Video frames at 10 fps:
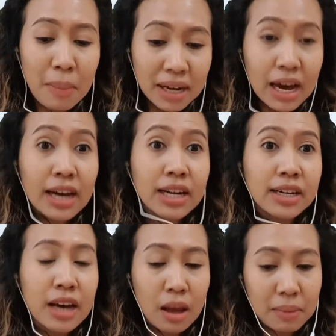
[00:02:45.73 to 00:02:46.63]
lemak yang ada
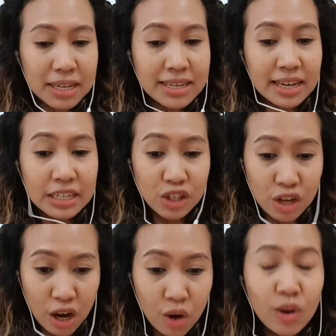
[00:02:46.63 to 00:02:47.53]
di dalam kacang
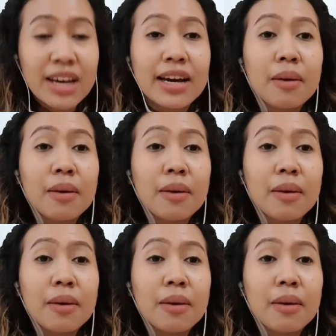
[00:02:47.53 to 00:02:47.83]
hijau